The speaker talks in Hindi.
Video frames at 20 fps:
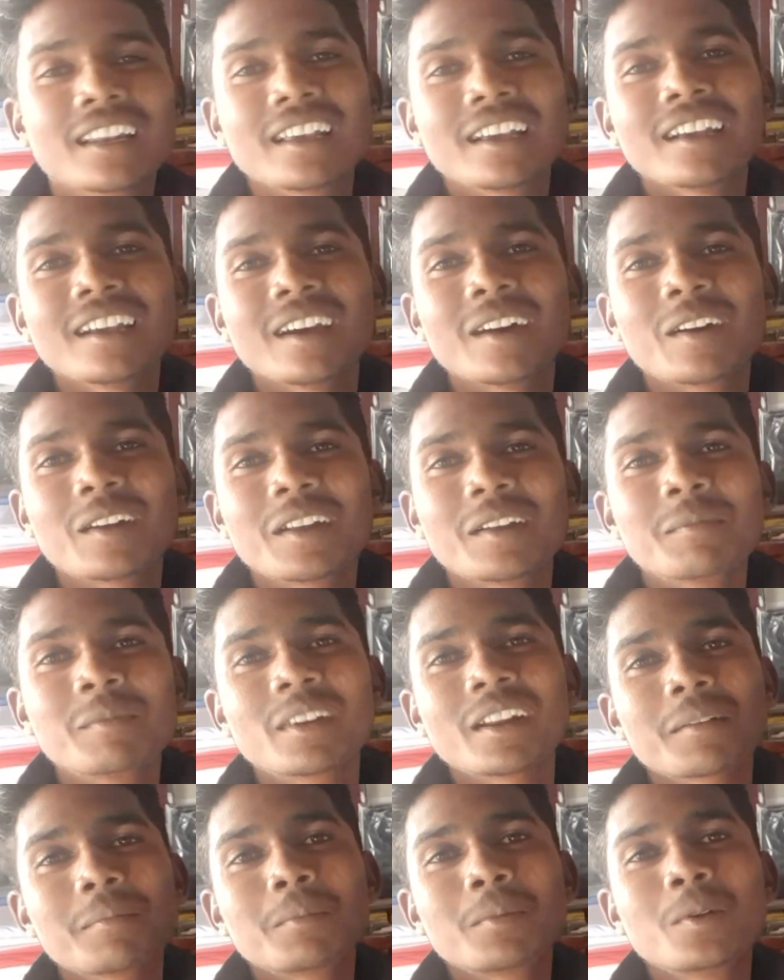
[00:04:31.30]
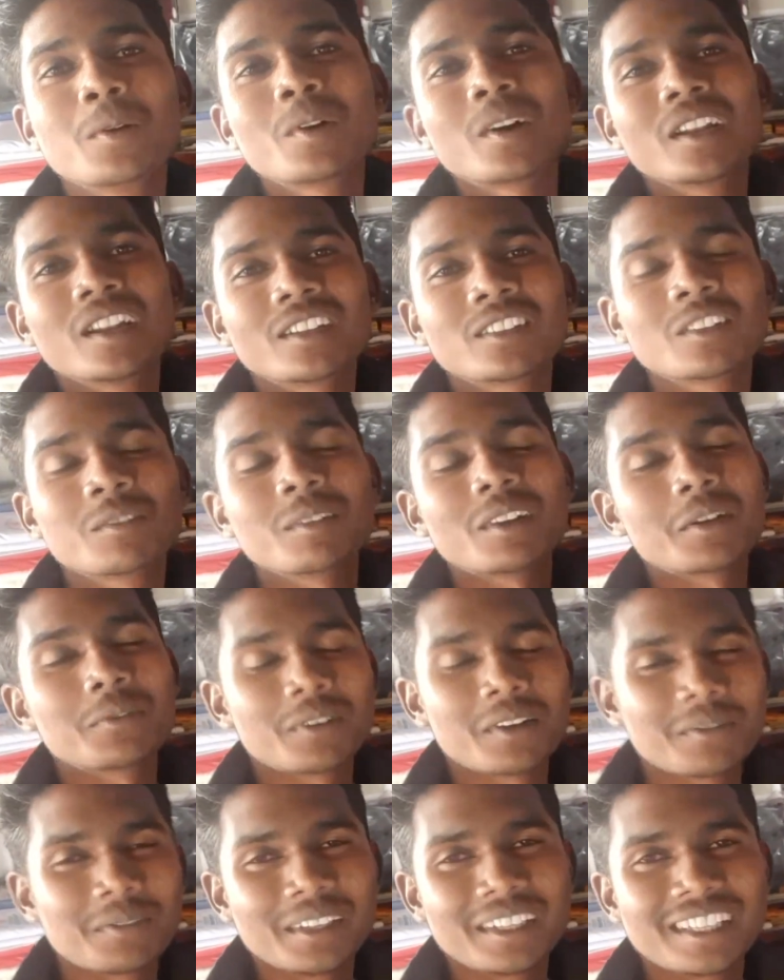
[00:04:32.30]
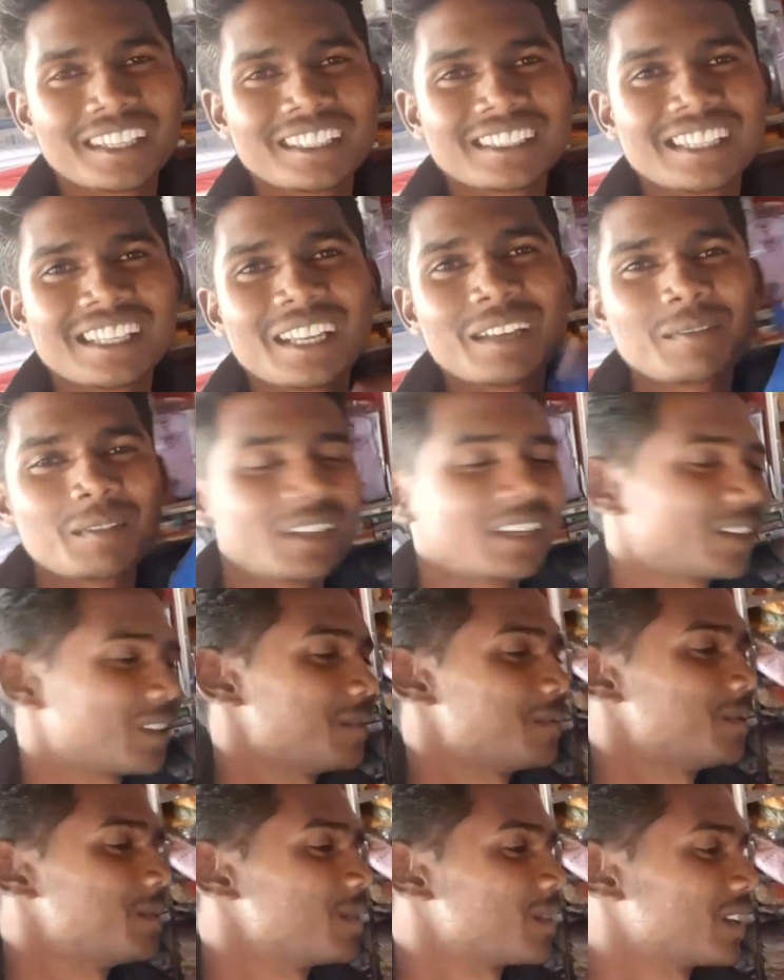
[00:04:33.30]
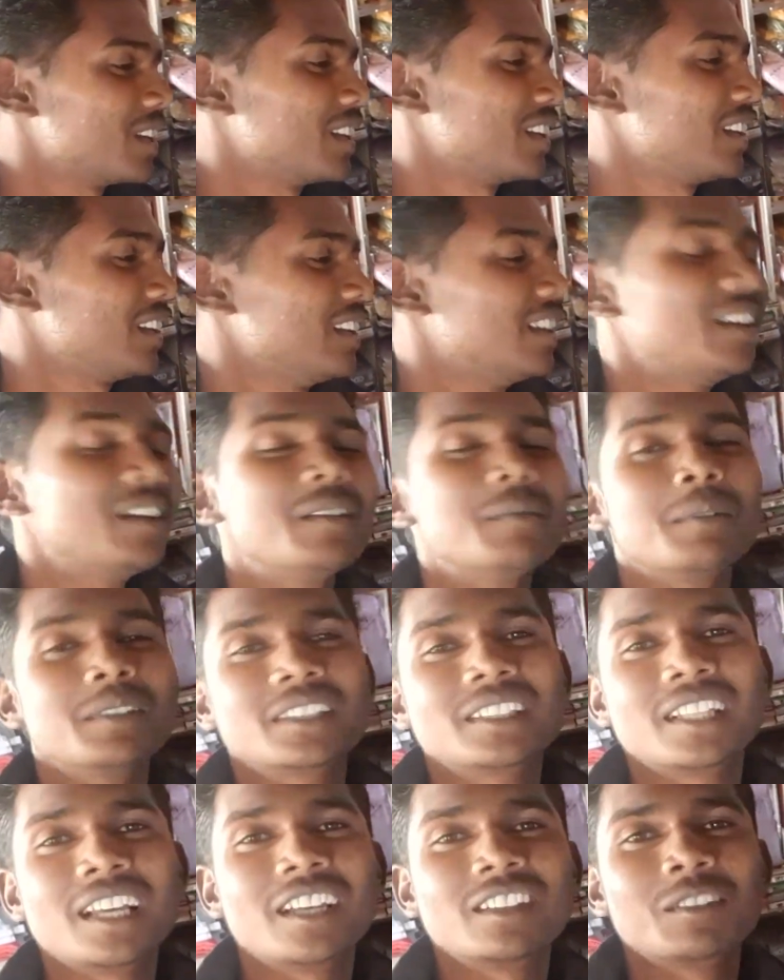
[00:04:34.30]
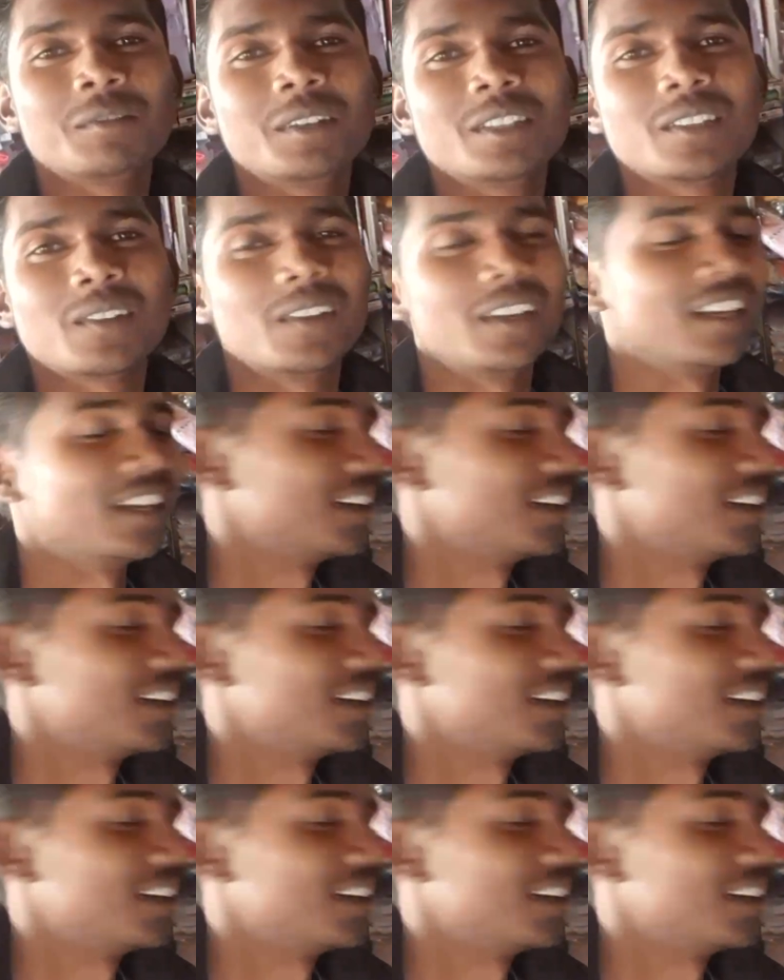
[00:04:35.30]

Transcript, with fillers: लिए है और मेरे ब्लू कलर तो मेरा फेवरेट है इसीलिए मेरे को ब्लू कलर ही पसंद आया तो मैं इसको ले